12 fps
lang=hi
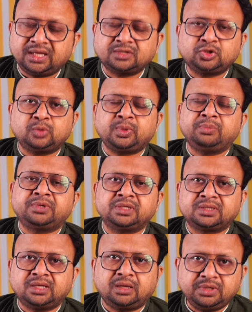डेस्कटॉप आप
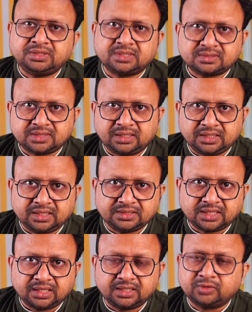कितना भी सस्ता
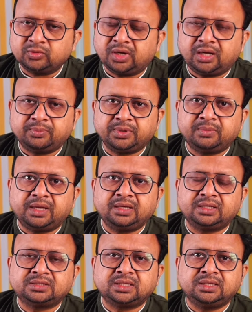लेने जाएंगे तो आप ये
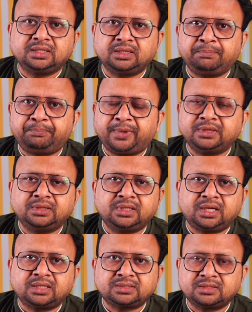मान के चलिए कि
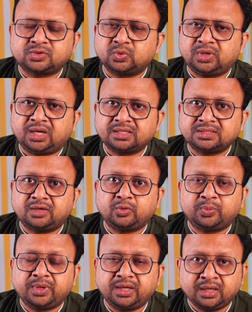पंद्रह से सोलह हजार
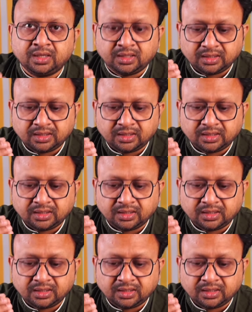रुपए